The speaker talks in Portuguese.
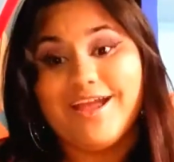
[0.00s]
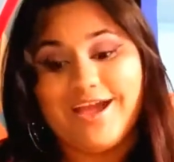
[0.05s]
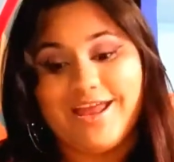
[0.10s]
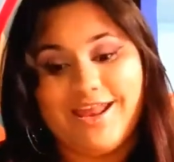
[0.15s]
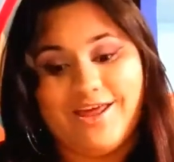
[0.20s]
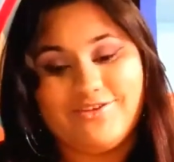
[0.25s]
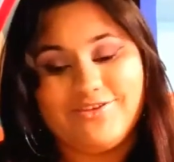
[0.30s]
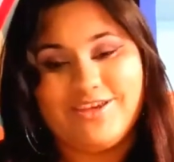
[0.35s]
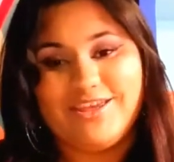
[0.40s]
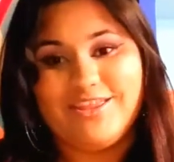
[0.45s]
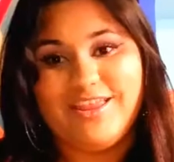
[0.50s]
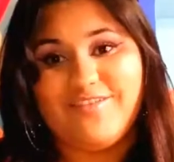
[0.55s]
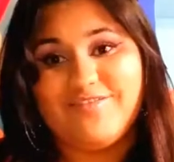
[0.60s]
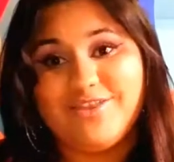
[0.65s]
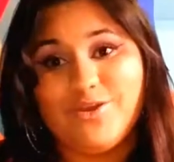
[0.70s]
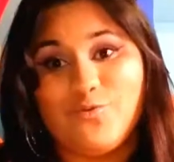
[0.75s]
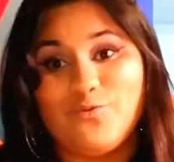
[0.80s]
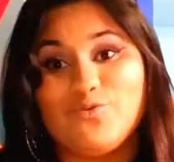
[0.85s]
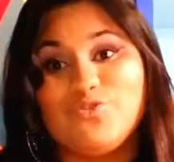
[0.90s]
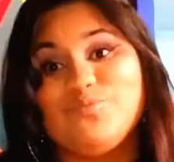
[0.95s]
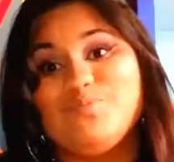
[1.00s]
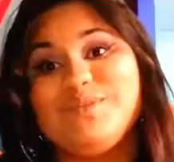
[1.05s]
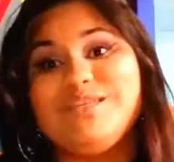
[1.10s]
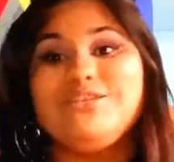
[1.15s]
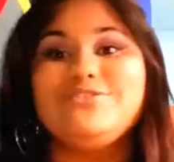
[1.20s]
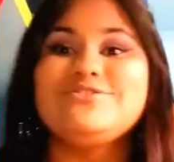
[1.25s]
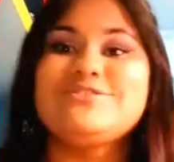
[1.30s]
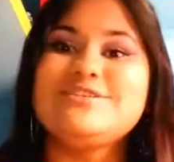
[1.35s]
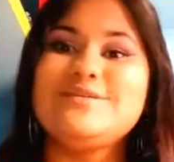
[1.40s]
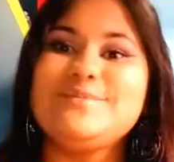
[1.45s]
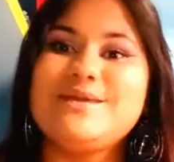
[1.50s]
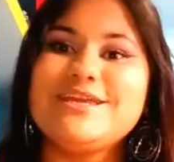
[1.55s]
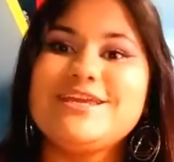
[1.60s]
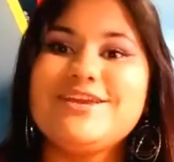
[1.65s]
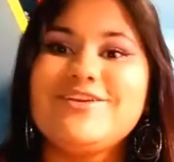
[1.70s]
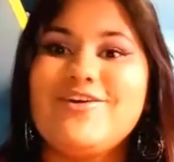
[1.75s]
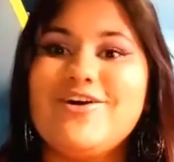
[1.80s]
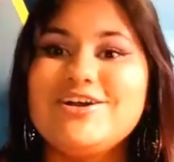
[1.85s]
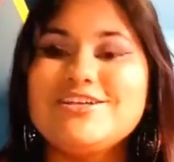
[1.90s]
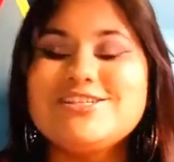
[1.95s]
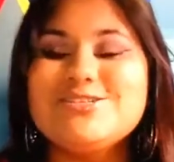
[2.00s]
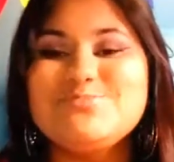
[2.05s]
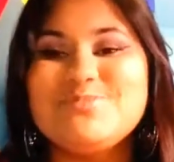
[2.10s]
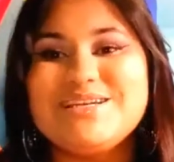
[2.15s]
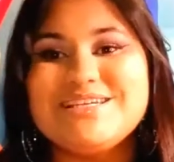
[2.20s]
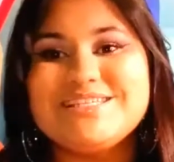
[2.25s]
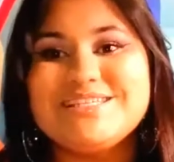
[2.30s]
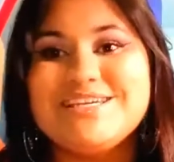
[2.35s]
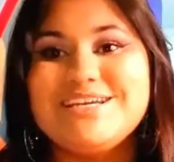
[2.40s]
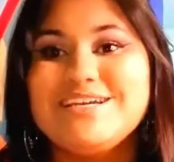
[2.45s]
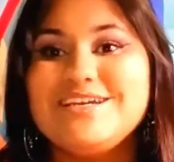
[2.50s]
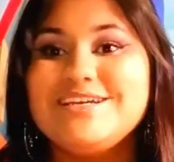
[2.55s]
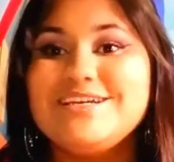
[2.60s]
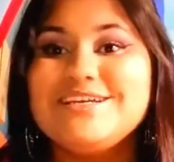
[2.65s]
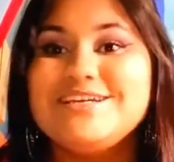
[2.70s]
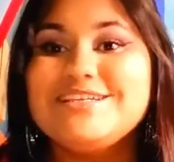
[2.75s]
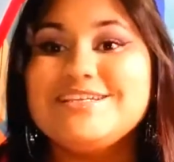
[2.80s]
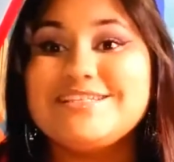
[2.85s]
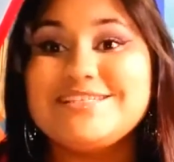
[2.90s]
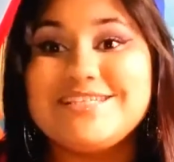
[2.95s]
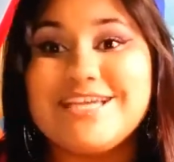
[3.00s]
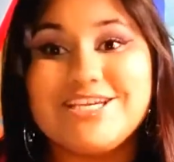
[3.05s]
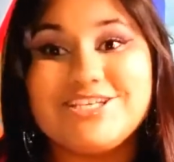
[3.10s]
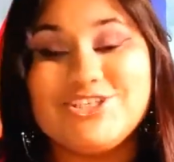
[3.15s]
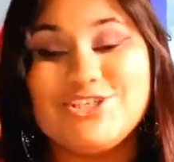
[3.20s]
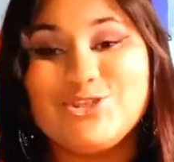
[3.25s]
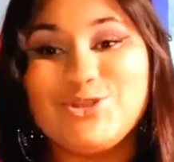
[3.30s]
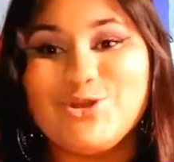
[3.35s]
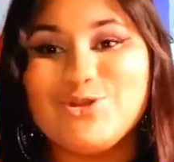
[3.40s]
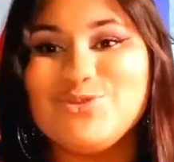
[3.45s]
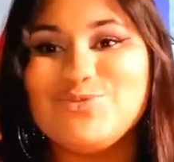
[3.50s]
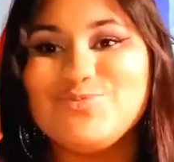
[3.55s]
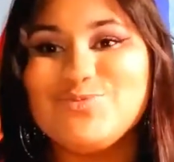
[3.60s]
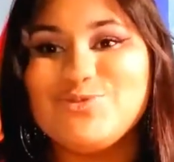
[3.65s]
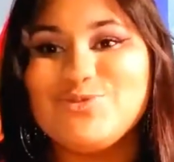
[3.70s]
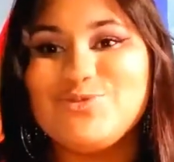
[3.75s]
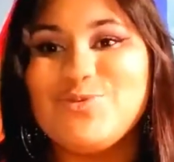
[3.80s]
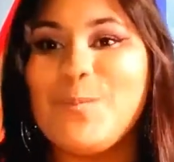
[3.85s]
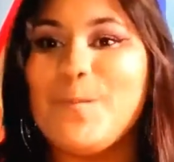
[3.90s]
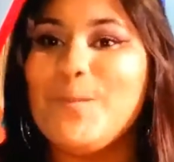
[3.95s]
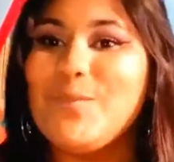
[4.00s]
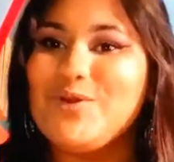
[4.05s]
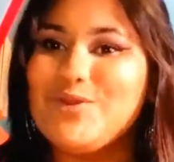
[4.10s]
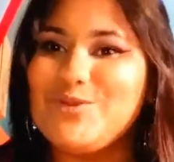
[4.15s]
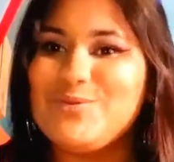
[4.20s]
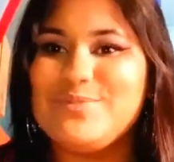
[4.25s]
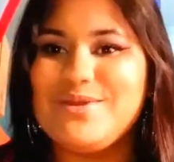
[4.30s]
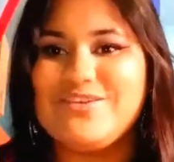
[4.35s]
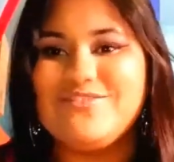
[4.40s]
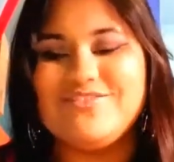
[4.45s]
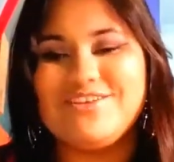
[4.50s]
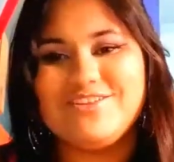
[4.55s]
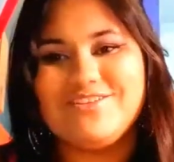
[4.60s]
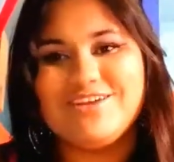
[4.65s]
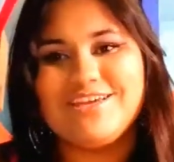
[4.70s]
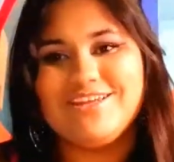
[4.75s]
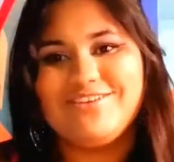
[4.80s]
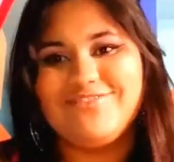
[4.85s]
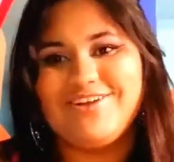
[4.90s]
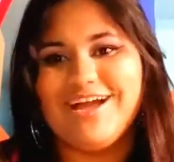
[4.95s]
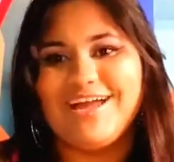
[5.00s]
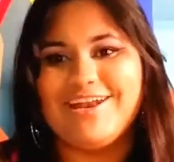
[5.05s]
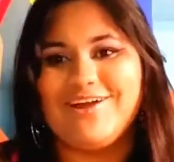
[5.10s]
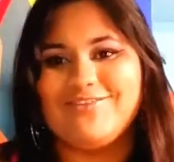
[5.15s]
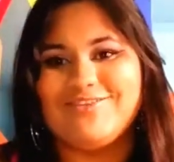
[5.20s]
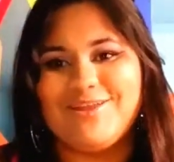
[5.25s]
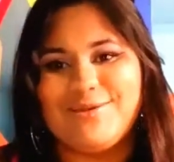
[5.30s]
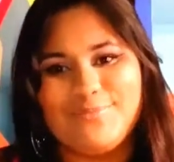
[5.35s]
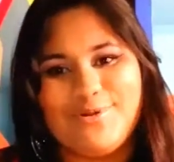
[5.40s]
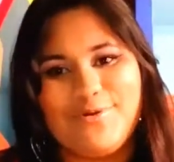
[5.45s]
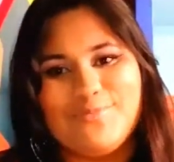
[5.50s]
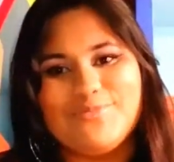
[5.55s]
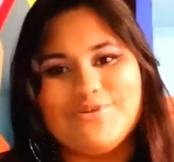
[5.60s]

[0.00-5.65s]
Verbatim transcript: Claro que deve ter alguns meninos também que gostem, mas seja todo mundo muito bem-vindo aqui no canal, tá bom,